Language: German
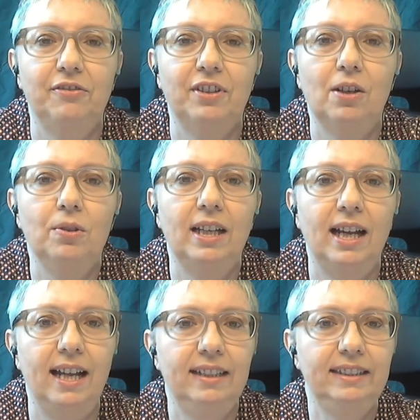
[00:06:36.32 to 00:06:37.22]
Frauen
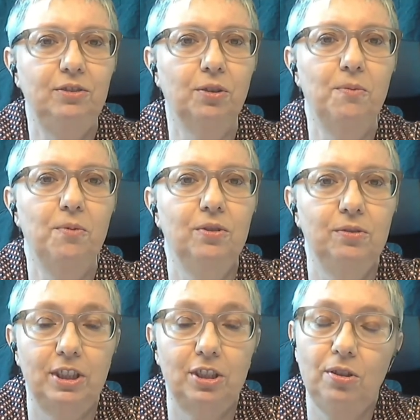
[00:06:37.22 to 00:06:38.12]
alle die Kommune
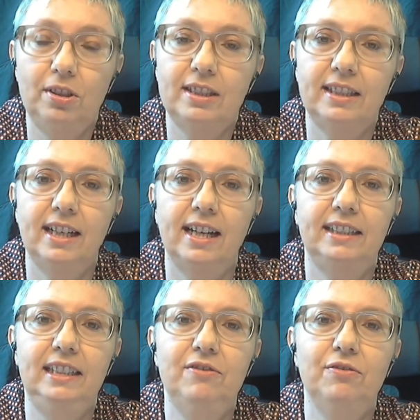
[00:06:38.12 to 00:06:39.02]
unterstützt, sehr
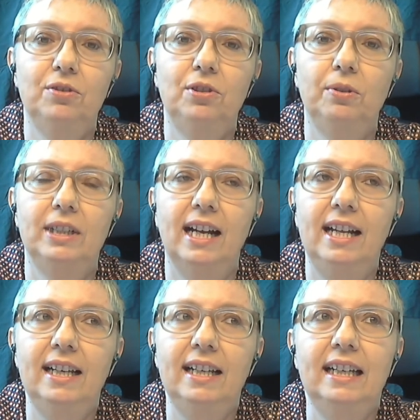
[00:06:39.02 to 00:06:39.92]
aktiv und
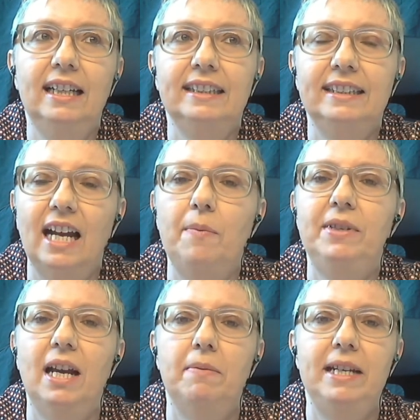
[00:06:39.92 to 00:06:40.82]
loyal. Sie haben
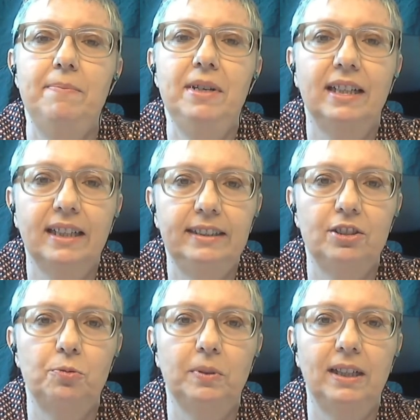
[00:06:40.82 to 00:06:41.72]
sie aber eben
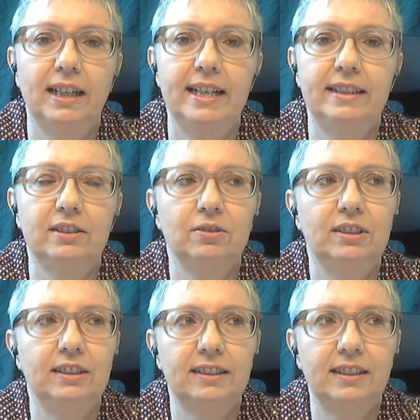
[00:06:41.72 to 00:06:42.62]
kritisch begleitet.
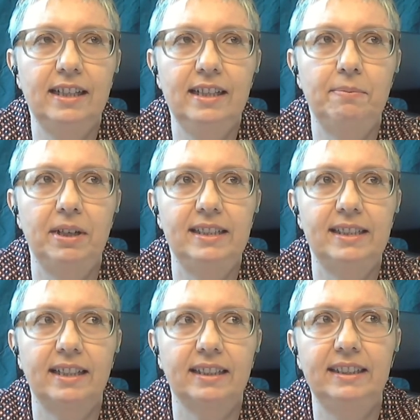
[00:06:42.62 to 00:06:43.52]
Und es ging bei
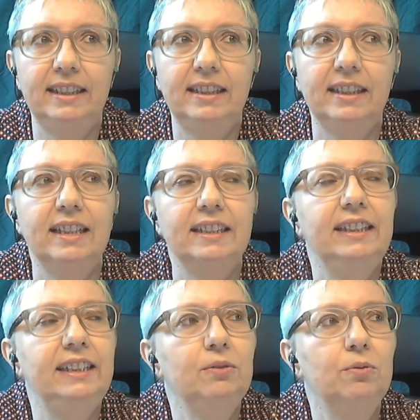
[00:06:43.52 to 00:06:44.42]
dieser Kritik
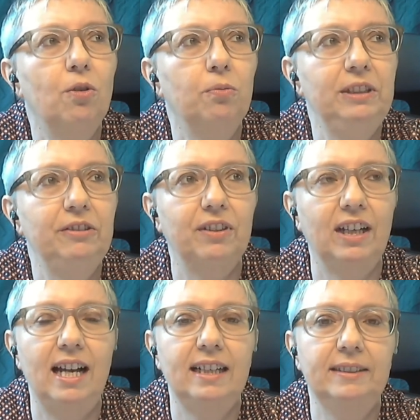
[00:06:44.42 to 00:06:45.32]
nicht nur um die
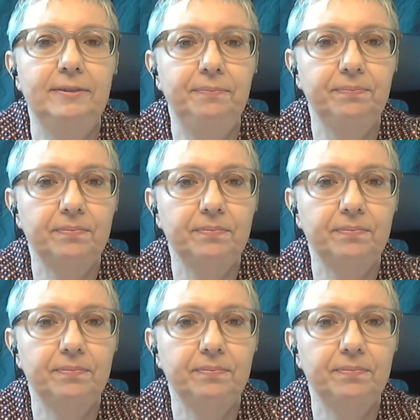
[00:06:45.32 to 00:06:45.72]
Frage